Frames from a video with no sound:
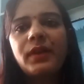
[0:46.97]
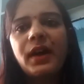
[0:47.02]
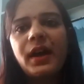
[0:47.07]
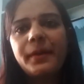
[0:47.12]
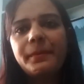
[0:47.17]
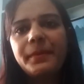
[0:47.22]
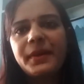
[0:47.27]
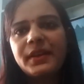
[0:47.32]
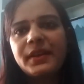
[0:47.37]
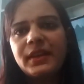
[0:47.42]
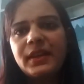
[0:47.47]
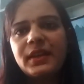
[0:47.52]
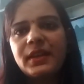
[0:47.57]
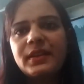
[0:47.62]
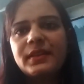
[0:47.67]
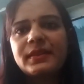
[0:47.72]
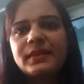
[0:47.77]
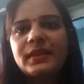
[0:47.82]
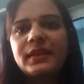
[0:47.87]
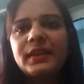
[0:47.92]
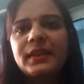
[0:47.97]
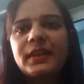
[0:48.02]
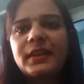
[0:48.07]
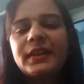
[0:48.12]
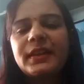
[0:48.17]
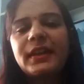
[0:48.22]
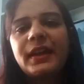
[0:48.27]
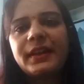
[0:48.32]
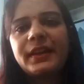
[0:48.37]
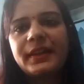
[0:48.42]
वहाँ पर ये इस तरीके
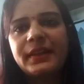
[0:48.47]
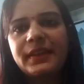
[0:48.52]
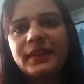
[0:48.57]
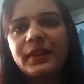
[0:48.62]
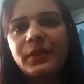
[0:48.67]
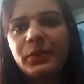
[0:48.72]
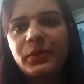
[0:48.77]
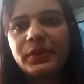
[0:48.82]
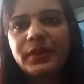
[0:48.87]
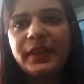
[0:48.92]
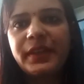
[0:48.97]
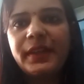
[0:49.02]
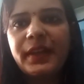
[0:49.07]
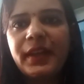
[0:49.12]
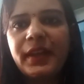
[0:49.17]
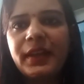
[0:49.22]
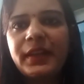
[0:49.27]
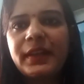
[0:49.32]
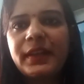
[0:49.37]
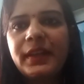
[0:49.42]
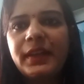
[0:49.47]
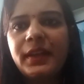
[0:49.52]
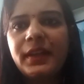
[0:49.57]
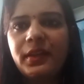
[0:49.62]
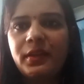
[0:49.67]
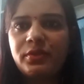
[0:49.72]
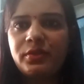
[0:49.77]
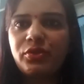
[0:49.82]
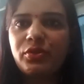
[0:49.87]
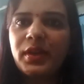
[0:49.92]
की हरकतें होती हैं कि
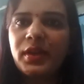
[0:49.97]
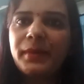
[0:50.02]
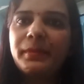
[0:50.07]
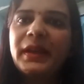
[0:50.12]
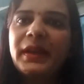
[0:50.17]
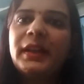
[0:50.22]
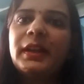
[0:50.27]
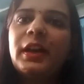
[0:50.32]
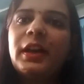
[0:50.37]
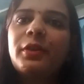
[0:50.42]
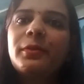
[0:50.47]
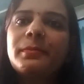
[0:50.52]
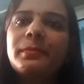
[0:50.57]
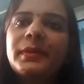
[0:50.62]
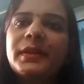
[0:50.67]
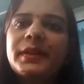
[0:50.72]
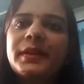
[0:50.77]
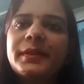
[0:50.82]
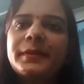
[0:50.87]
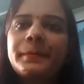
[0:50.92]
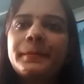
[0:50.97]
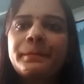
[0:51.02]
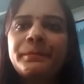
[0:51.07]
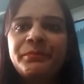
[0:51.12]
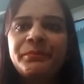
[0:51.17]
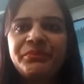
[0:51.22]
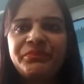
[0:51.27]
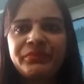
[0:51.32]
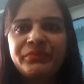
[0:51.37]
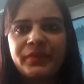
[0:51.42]
जो है महिलाओं पर
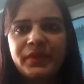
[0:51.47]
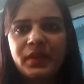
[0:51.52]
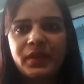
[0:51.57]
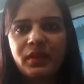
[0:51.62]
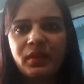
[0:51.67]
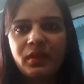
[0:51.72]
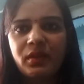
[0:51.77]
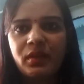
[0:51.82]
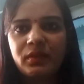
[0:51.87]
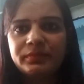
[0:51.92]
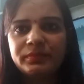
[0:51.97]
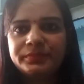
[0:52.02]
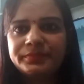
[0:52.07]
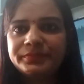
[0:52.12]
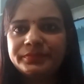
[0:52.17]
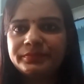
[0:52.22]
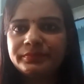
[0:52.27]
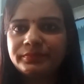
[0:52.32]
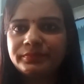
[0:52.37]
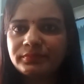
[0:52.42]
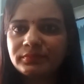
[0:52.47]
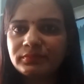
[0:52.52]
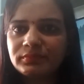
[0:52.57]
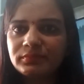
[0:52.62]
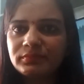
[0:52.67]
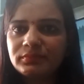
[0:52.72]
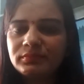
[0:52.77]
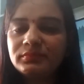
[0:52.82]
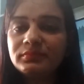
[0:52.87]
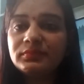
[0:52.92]
हम्म,
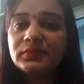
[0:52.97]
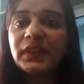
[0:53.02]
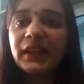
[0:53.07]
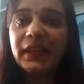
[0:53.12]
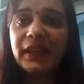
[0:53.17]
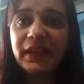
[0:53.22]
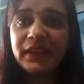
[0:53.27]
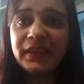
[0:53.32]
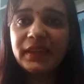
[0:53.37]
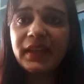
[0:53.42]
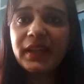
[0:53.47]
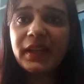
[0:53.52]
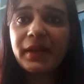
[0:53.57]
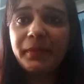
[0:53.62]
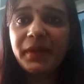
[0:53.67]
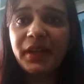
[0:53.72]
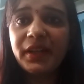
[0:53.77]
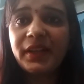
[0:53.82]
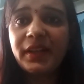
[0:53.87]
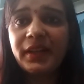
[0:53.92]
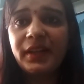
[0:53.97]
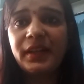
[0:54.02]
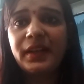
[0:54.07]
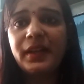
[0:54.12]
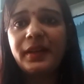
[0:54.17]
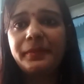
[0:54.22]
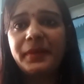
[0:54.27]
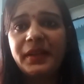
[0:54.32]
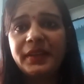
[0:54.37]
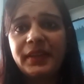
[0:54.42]
गंदे कमेंट
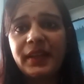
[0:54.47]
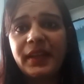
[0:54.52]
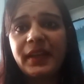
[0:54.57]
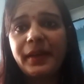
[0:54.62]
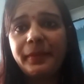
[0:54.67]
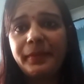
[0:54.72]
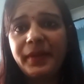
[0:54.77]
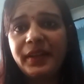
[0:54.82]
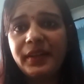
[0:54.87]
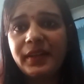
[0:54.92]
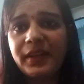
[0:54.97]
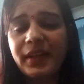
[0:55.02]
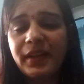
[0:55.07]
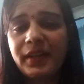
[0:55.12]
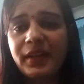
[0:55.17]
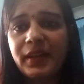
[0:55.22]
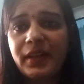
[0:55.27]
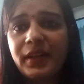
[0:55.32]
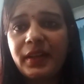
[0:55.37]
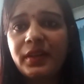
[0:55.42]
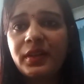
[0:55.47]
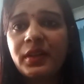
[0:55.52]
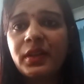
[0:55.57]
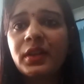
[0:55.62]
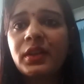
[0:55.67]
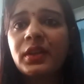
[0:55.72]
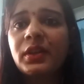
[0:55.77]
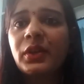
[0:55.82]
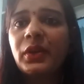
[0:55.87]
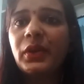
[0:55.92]
करना भद्दे कमेंट करना
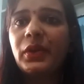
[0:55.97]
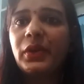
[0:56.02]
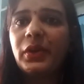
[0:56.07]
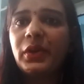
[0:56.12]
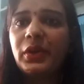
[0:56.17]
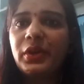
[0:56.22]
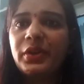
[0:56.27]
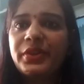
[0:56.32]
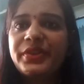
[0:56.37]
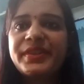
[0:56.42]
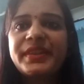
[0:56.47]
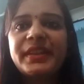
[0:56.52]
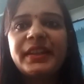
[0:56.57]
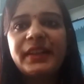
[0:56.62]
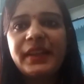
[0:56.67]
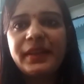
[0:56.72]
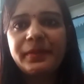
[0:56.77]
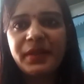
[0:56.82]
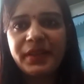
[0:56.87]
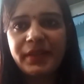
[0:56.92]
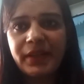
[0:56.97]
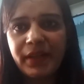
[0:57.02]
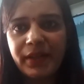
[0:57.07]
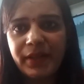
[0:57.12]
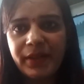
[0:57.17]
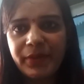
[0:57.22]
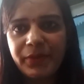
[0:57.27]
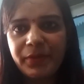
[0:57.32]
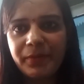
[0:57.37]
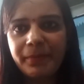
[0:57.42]
और सीटी
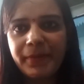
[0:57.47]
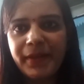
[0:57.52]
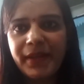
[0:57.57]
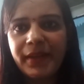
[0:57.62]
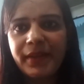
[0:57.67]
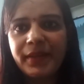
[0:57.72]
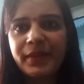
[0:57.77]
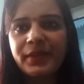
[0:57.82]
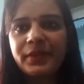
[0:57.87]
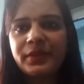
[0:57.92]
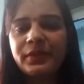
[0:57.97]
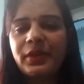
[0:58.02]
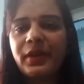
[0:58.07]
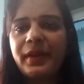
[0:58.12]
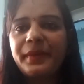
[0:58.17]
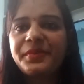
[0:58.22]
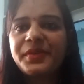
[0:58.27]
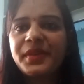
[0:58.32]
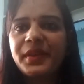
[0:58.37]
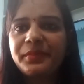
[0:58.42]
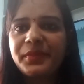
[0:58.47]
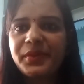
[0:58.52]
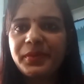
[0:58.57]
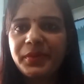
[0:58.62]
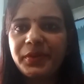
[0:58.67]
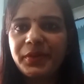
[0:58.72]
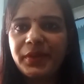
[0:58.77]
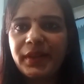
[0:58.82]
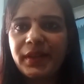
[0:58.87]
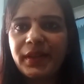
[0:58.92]
बजाना उन पर अपशब्द
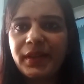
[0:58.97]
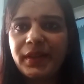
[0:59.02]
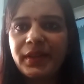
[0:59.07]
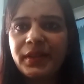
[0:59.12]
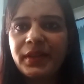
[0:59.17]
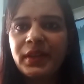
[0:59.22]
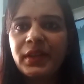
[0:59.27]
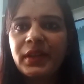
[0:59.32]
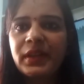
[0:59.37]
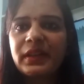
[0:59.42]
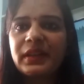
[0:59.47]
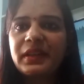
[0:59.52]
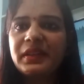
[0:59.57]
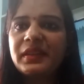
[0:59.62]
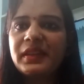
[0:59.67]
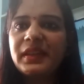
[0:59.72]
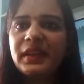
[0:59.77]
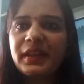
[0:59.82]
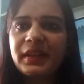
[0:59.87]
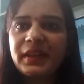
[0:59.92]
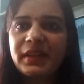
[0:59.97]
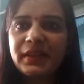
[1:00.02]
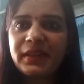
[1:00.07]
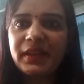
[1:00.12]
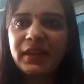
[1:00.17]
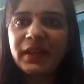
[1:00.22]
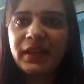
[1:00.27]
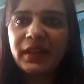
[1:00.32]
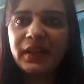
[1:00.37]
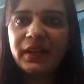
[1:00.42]
बोलना गंदी
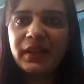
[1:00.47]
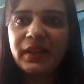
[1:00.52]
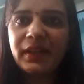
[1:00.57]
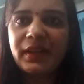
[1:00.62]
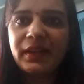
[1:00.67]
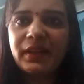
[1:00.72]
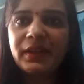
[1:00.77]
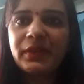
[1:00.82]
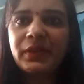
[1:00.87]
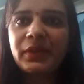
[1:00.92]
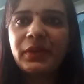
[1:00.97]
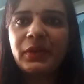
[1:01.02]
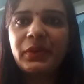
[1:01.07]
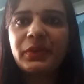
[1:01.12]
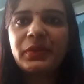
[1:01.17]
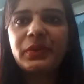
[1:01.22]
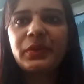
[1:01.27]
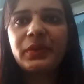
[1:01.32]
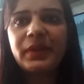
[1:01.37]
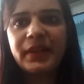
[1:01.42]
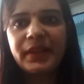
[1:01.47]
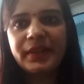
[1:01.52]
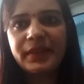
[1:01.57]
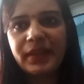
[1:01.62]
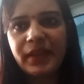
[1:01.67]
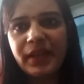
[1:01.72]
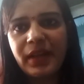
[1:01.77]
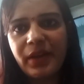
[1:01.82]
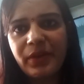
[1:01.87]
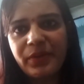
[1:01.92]
हरकतें करना उनको गलत
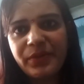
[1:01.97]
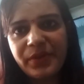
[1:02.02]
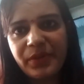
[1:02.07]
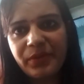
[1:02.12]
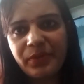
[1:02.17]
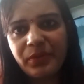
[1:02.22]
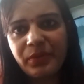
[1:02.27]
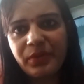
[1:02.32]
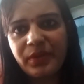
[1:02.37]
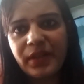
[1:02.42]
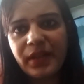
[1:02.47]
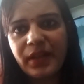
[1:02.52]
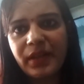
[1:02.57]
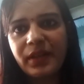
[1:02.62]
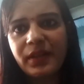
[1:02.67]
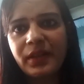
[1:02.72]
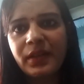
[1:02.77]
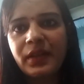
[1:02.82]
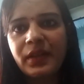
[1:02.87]
निगाहों से घूरना